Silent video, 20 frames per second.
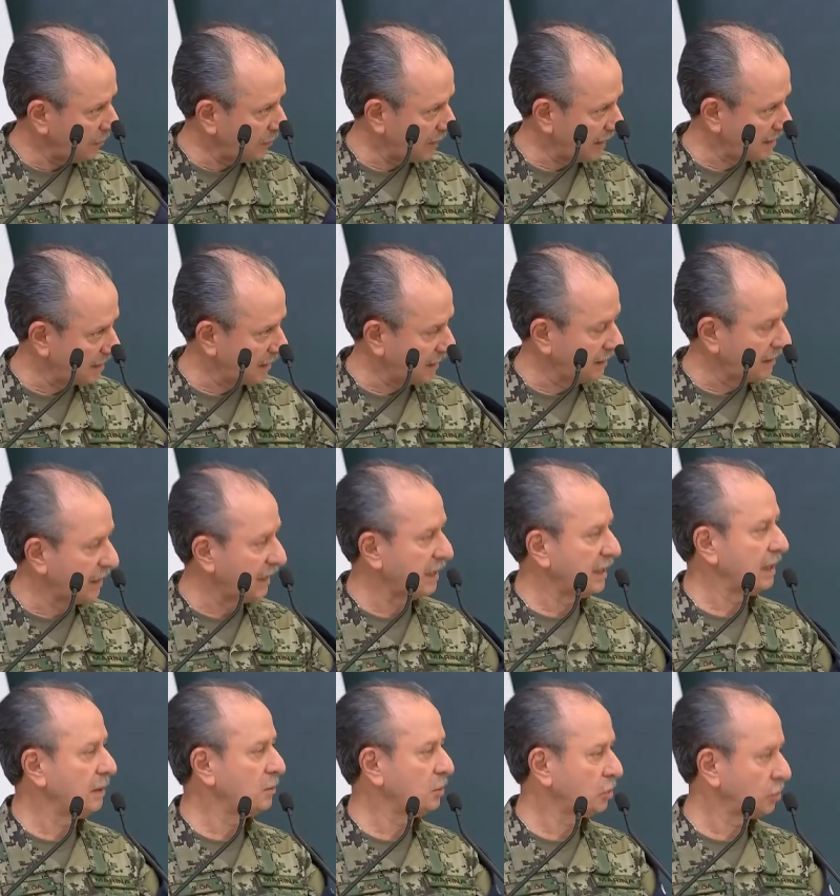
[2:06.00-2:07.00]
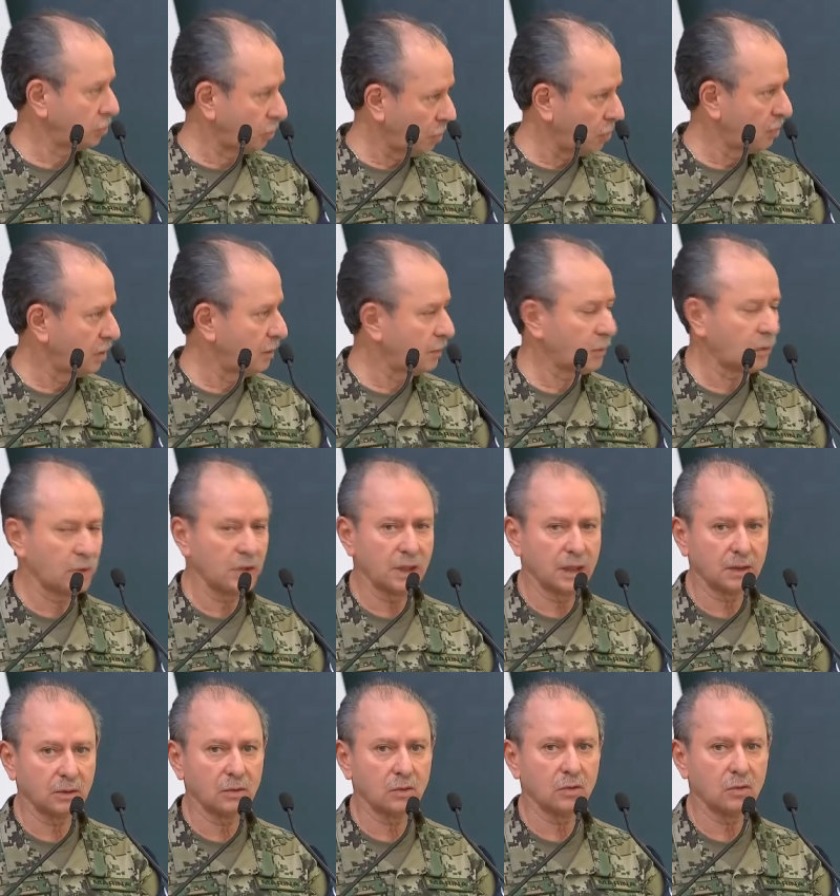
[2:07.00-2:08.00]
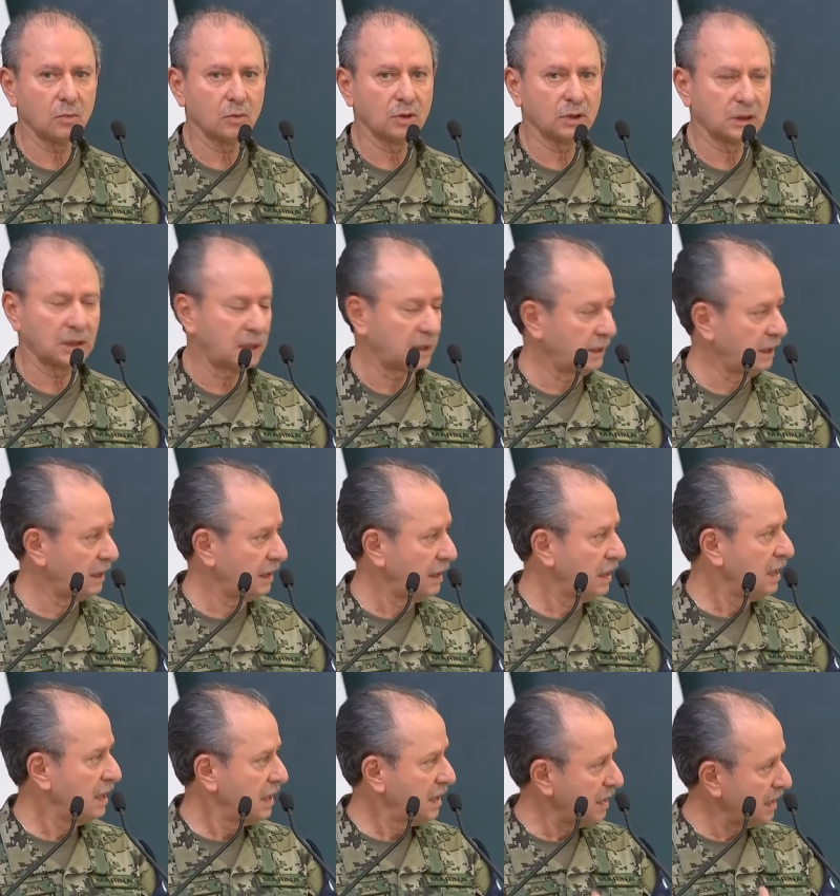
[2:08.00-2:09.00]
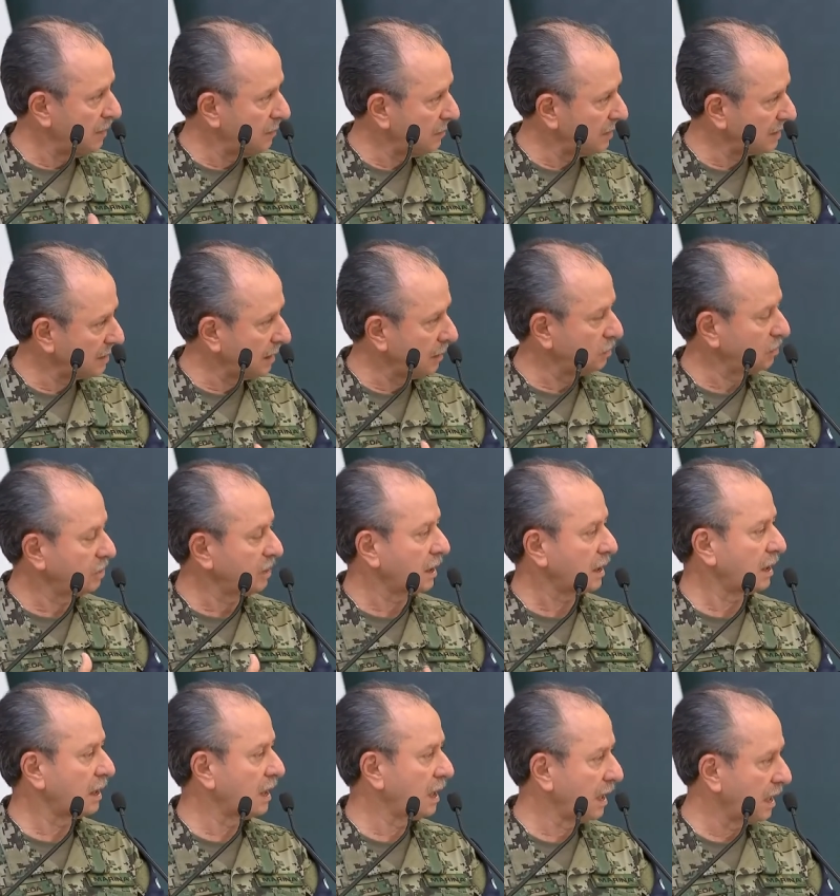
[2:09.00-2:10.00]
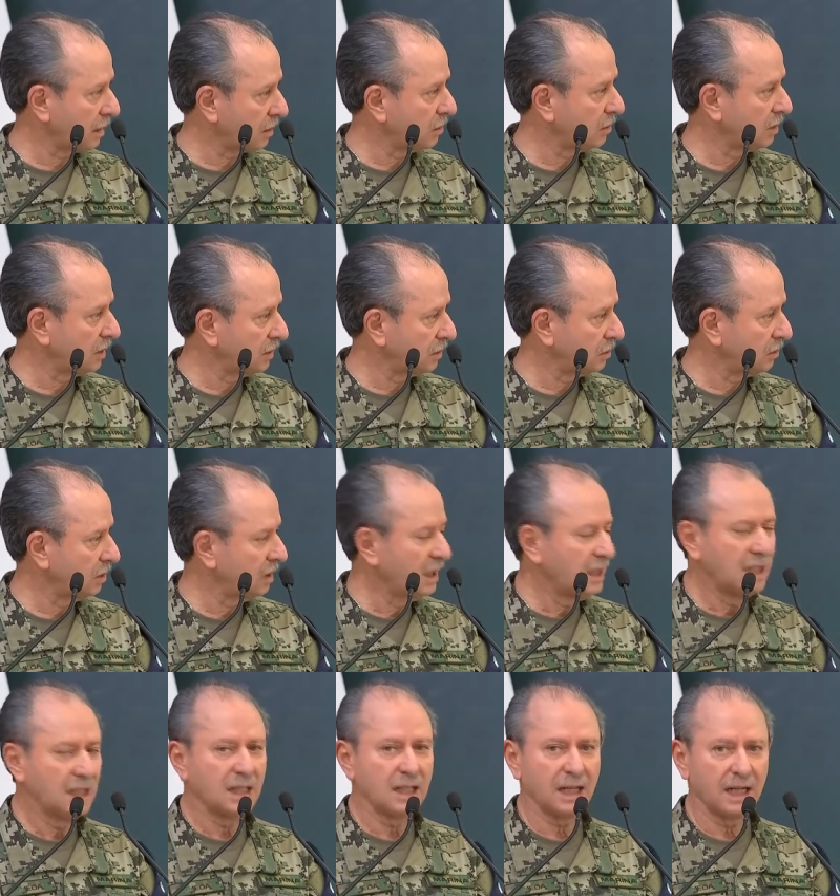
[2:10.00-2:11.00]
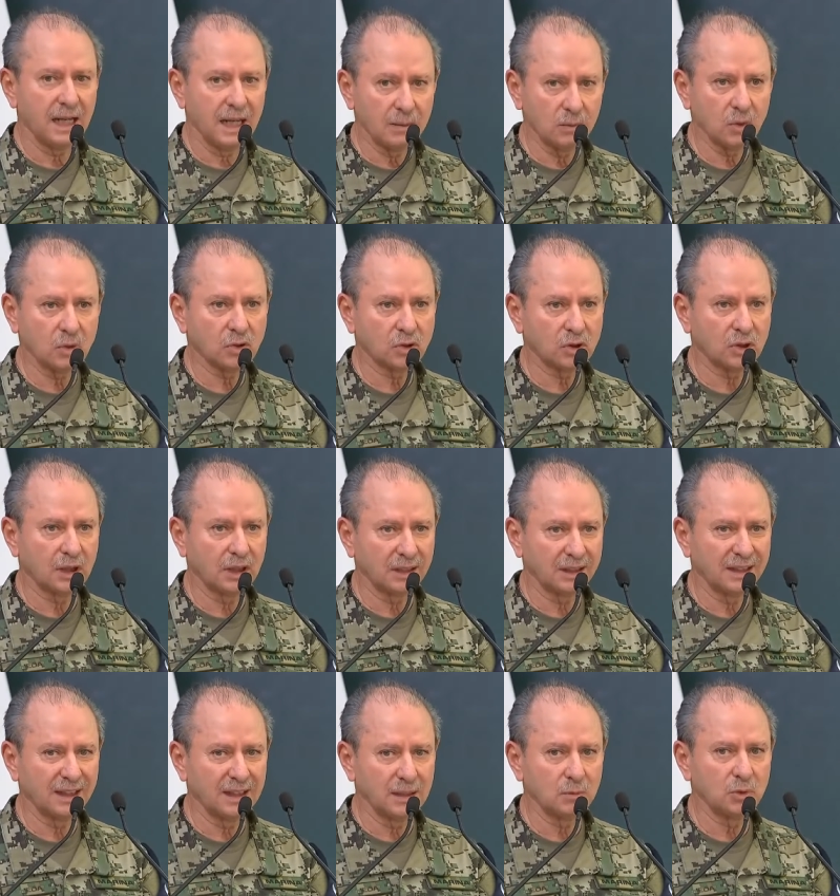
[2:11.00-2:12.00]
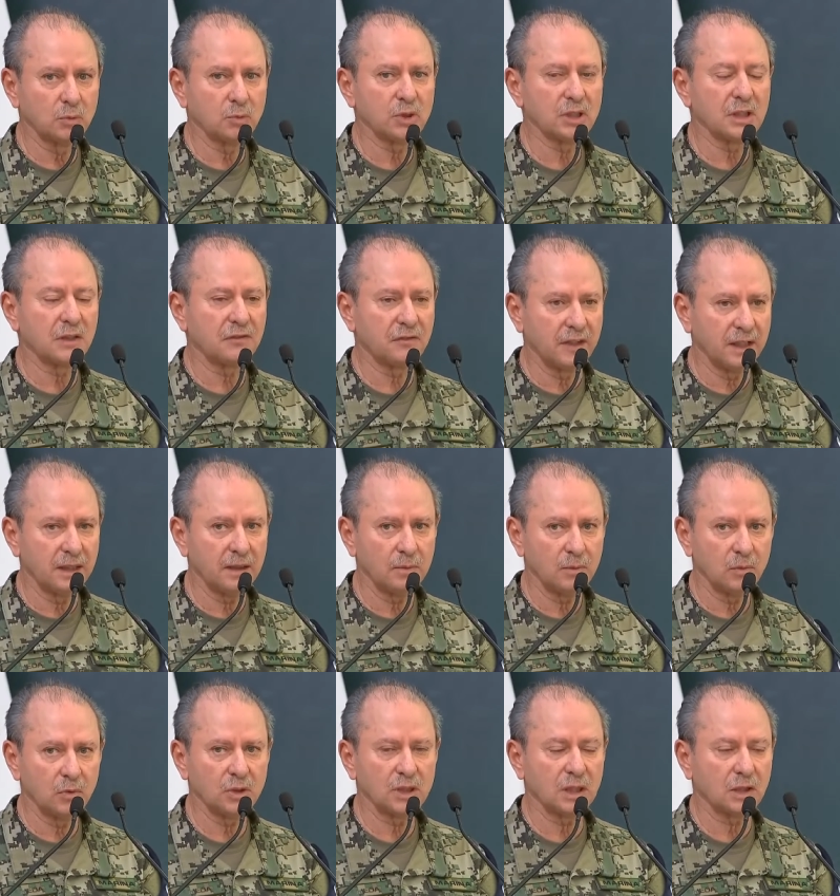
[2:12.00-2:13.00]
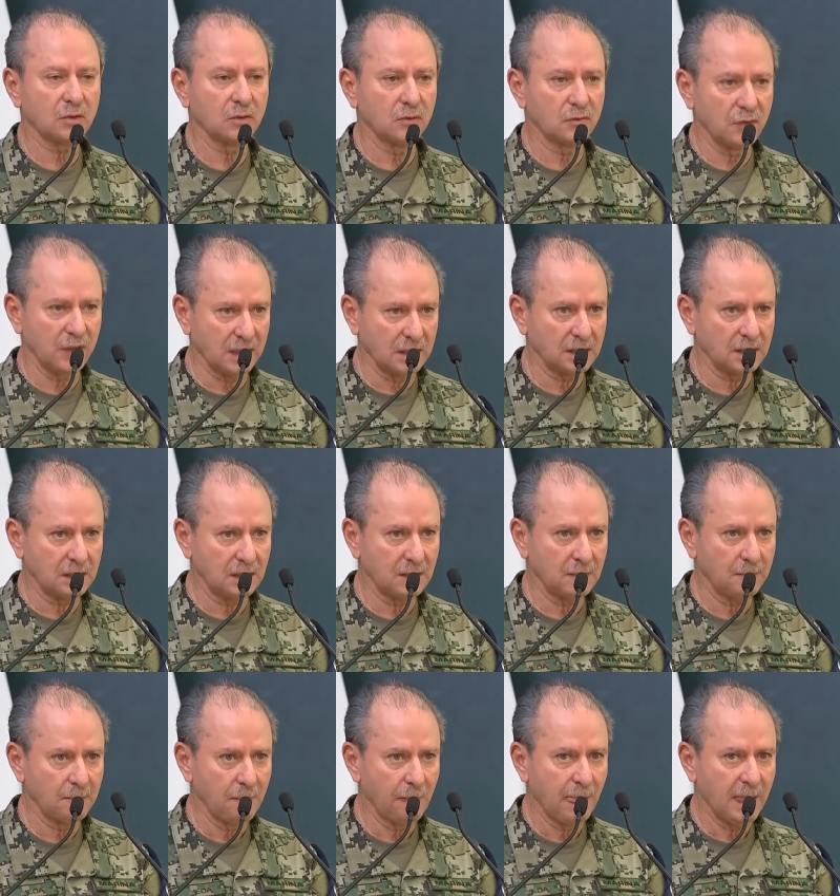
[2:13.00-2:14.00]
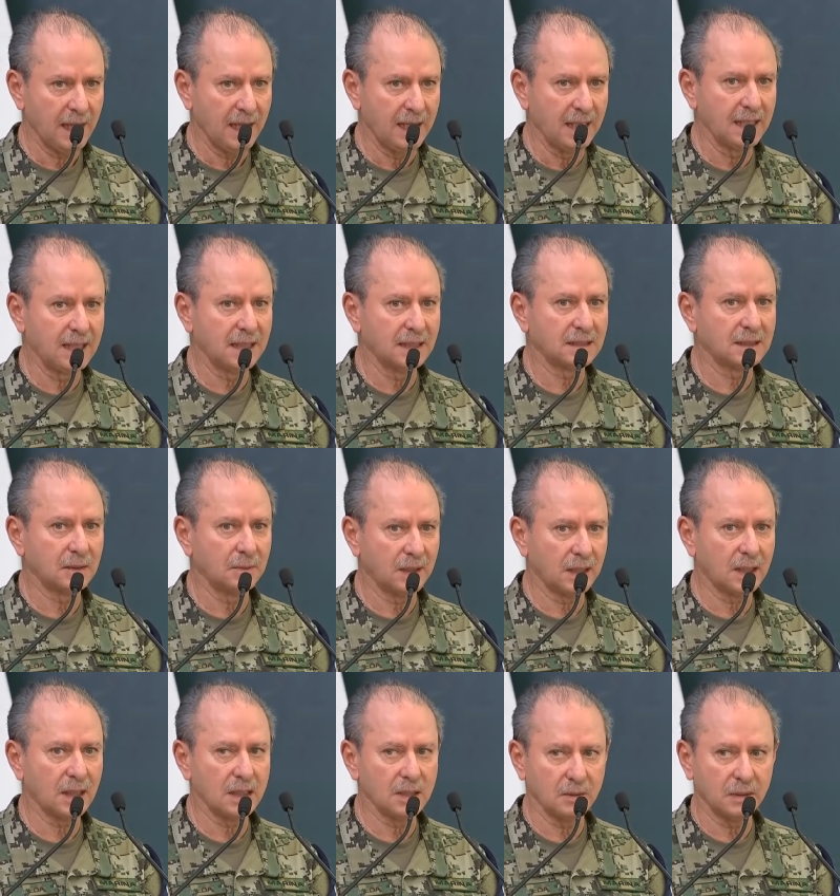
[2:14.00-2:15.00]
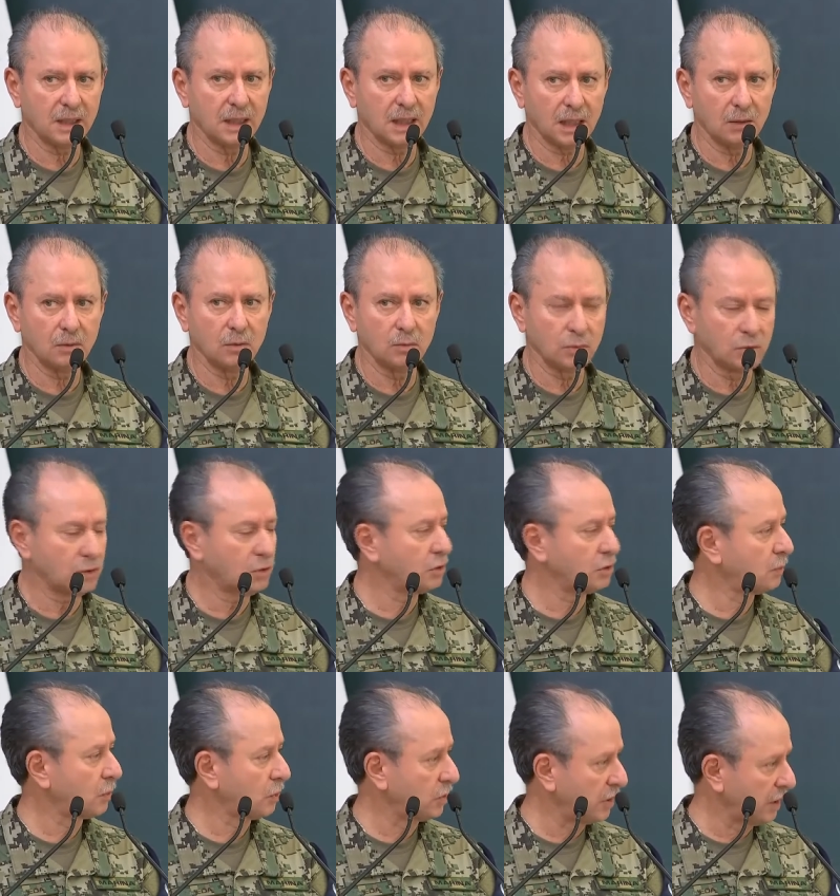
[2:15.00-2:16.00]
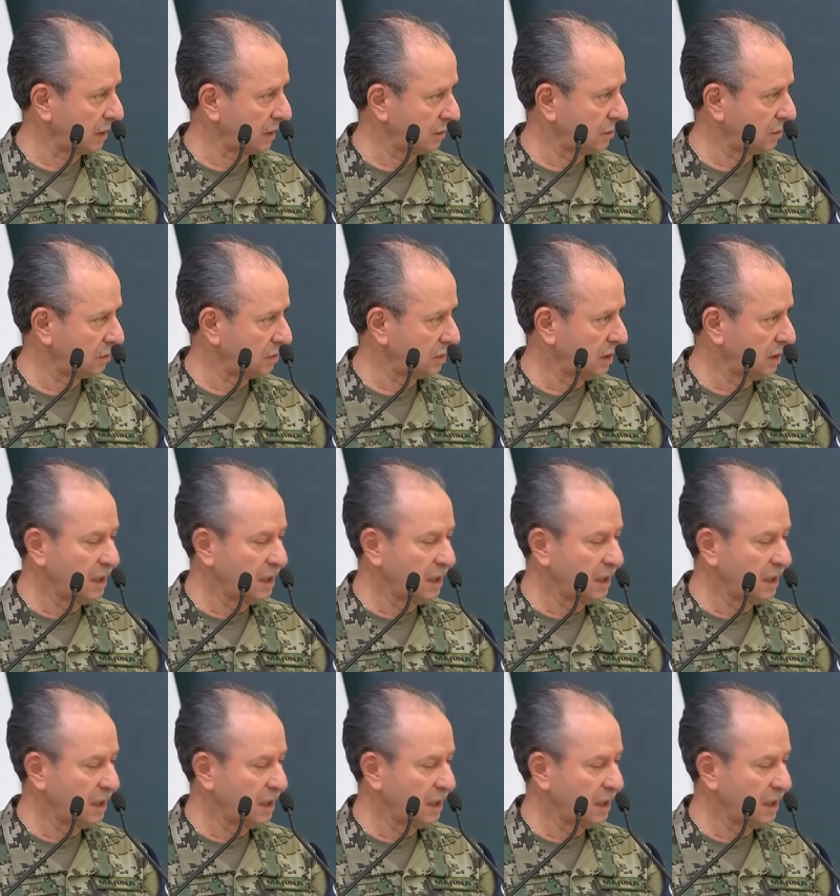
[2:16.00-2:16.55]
presentaríamos todo el proyecto, cómo estaría, y empezamos a arrancar con eso. Creemos, tenemos mucha fe, mucha confianza en que se van a llevar a cabo muchos proyectos.